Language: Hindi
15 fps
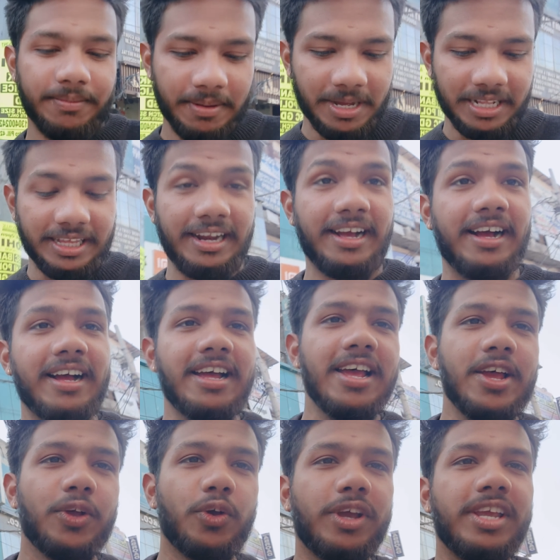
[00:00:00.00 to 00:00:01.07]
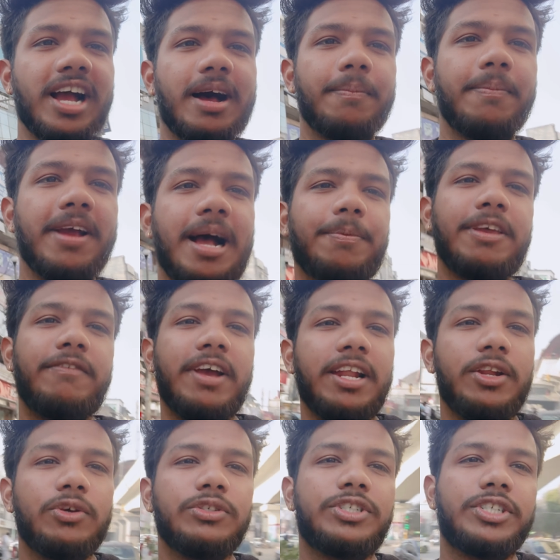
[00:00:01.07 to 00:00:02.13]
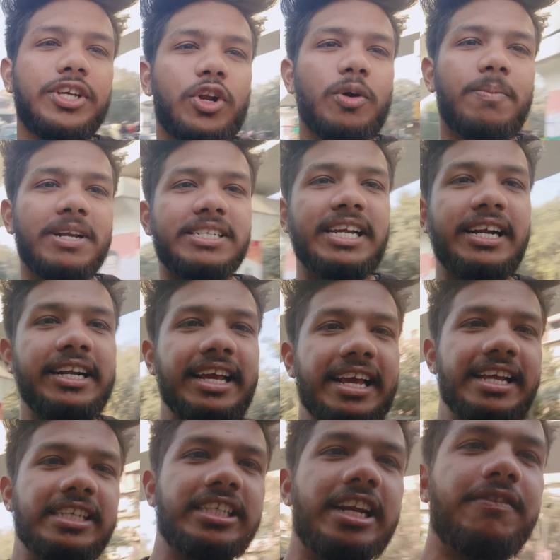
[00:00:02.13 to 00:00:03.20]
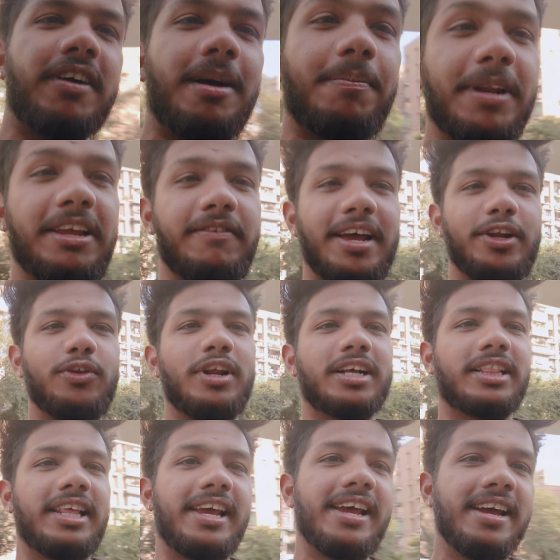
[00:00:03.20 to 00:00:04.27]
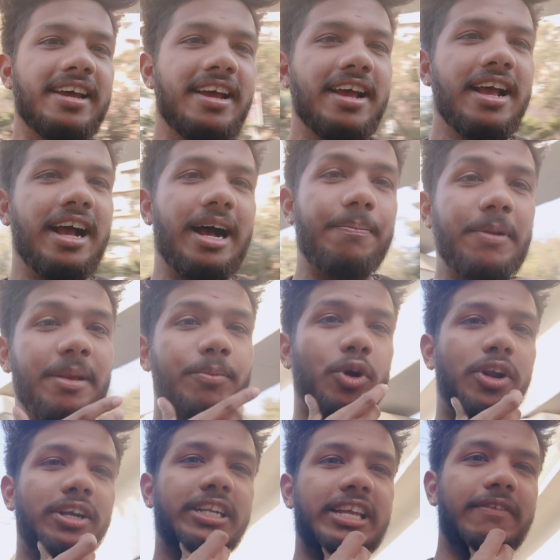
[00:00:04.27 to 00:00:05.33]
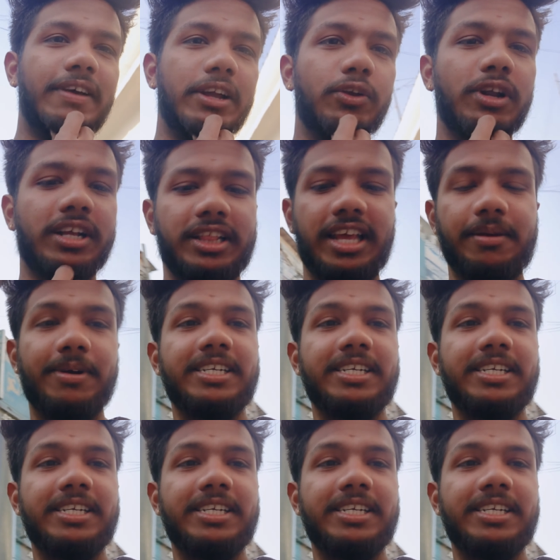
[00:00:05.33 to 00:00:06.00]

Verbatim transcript: पे मत आना क्योंकि यहाँ पे आपकी वैल्यू जीरो परसेंट है ये सिर्फ अपनी वैल्यू रखते हैं अपने प्रोडक्ट की वैल्यू रखते हैं